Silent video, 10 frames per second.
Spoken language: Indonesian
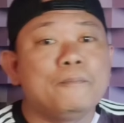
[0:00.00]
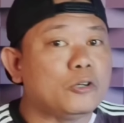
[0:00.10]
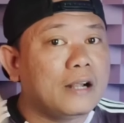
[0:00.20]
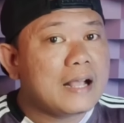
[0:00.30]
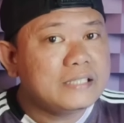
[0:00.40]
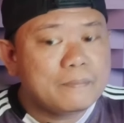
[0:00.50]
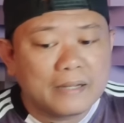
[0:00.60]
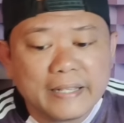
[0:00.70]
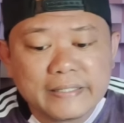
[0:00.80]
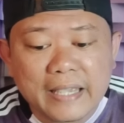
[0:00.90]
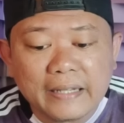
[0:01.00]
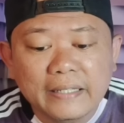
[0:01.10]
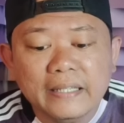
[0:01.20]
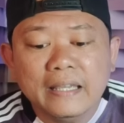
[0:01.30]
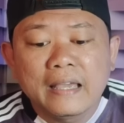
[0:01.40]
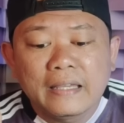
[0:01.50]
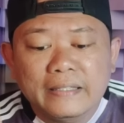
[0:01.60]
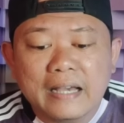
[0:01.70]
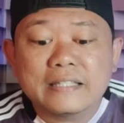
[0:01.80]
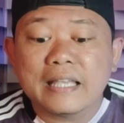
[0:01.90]
Produk asli Malaysia ini
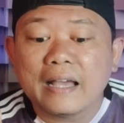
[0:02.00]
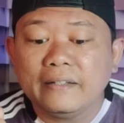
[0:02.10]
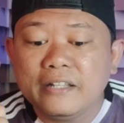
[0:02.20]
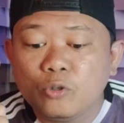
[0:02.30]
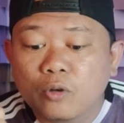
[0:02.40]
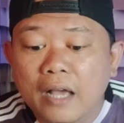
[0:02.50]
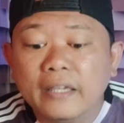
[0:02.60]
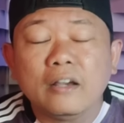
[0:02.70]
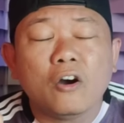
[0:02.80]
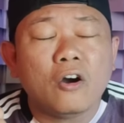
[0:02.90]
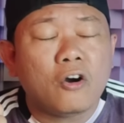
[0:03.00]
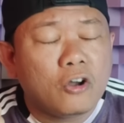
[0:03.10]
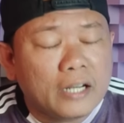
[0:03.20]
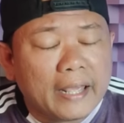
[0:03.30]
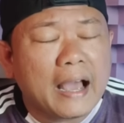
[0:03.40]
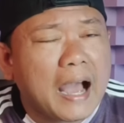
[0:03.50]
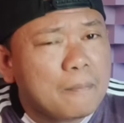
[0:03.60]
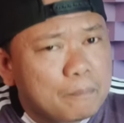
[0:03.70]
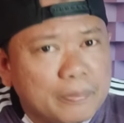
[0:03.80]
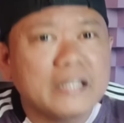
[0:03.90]
yang sangat disukai oleh
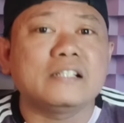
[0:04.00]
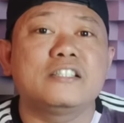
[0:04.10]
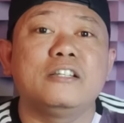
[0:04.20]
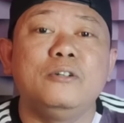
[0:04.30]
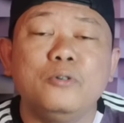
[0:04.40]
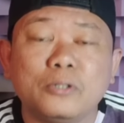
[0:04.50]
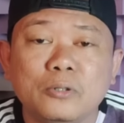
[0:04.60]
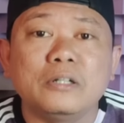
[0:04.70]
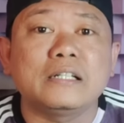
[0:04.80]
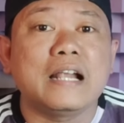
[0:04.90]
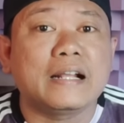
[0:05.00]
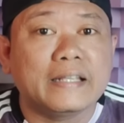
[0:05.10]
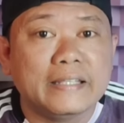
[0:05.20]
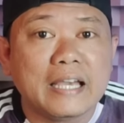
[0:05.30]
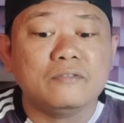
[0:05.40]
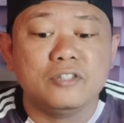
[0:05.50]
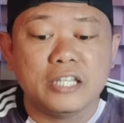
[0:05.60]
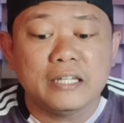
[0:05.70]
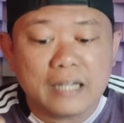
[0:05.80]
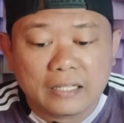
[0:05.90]
hampir seluruh rakyat rakyat
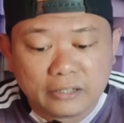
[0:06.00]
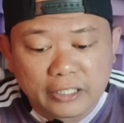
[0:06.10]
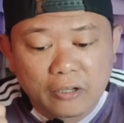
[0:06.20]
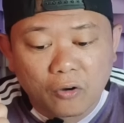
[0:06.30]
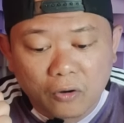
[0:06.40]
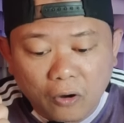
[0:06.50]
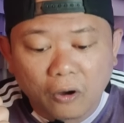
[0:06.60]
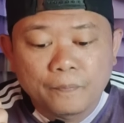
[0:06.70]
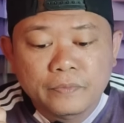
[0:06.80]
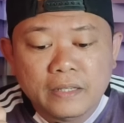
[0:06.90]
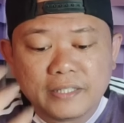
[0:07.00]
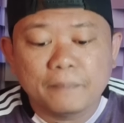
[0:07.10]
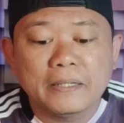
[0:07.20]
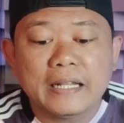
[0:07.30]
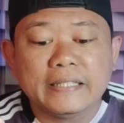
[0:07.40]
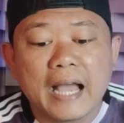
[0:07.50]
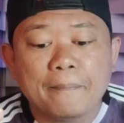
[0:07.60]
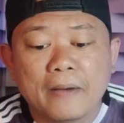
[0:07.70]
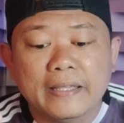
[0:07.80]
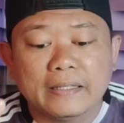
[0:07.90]
Cina Tiongkok. Sebenarnya
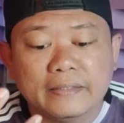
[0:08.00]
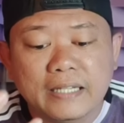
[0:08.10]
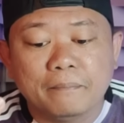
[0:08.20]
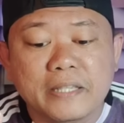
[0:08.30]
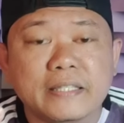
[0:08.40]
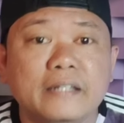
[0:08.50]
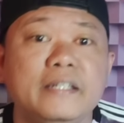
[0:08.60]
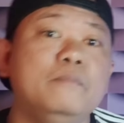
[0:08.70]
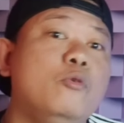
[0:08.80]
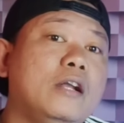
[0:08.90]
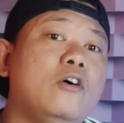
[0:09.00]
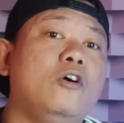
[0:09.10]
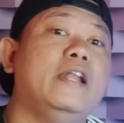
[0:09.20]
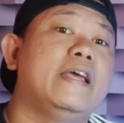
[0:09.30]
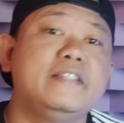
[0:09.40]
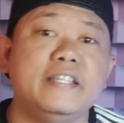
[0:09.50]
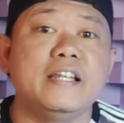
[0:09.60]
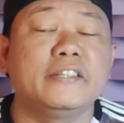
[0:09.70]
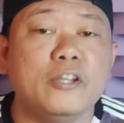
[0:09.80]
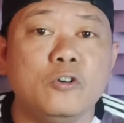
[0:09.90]
apa yang tidak bisa dibuat oleh
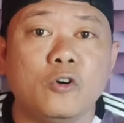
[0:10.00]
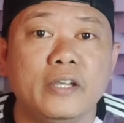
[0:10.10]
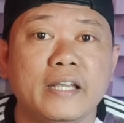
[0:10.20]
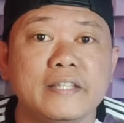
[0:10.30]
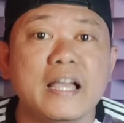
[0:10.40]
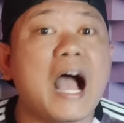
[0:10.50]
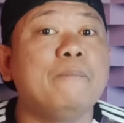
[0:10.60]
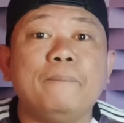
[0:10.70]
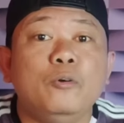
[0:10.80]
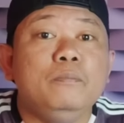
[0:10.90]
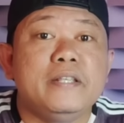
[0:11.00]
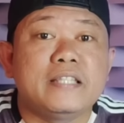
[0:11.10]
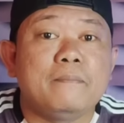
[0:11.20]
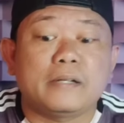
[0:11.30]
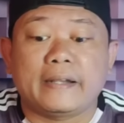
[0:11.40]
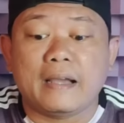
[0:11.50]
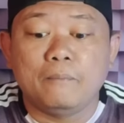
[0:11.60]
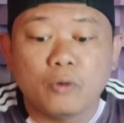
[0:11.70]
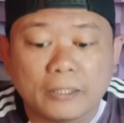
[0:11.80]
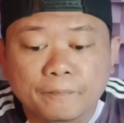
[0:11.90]
Cina Tiongkok, ya guys? Ya, apapun bisa mereka
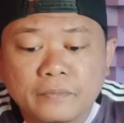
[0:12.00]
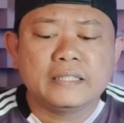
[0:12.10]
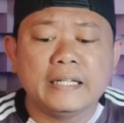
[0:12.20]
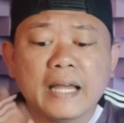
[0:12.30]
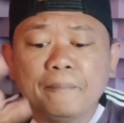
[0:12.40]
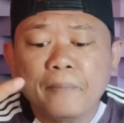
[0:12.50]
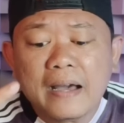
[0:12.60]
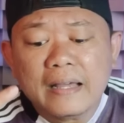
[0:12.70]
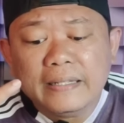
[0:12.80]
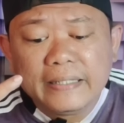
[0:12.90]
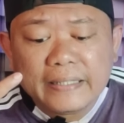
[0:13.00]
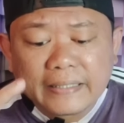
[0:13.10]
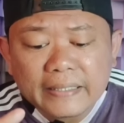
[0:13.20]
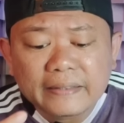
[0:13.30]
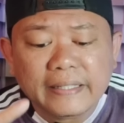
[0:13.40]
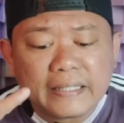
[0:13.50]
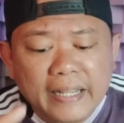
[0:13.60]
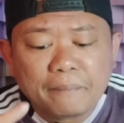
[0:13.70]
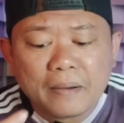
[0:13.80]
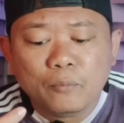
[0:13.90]
buat. Kenapa negeri
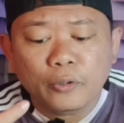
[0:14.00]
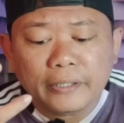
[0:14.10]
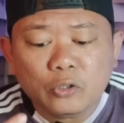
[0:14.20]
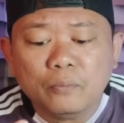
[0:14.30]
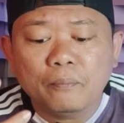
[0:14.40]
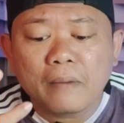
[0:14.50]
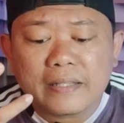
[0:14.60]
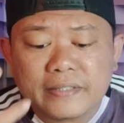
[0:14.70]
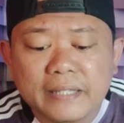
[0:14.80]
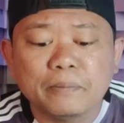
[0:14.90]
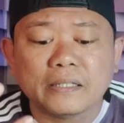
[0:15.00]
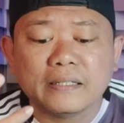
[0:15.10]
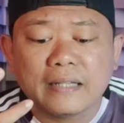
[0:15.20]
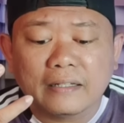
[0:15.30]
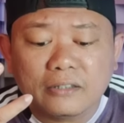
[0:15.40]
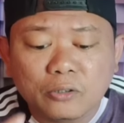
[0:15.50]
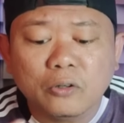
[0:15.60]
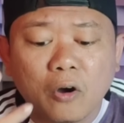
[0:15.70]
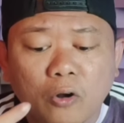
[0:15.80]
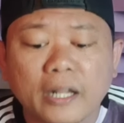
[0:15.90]
tirai bambu itu masih
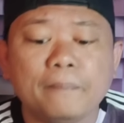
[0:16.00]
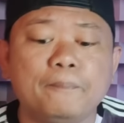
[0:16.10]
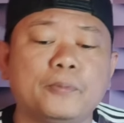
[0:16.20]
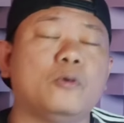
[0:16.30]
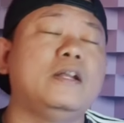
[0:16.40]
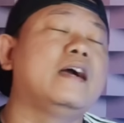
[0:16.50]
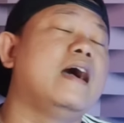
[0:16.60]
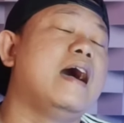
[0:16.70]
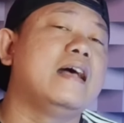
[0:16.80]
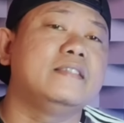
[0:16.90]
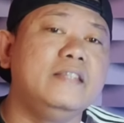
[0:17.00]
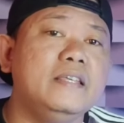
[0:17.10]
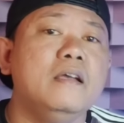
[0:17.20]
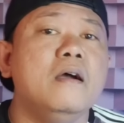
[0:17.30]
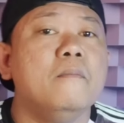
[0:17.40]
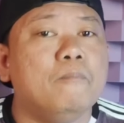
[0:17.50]
bergantung oleh produk asli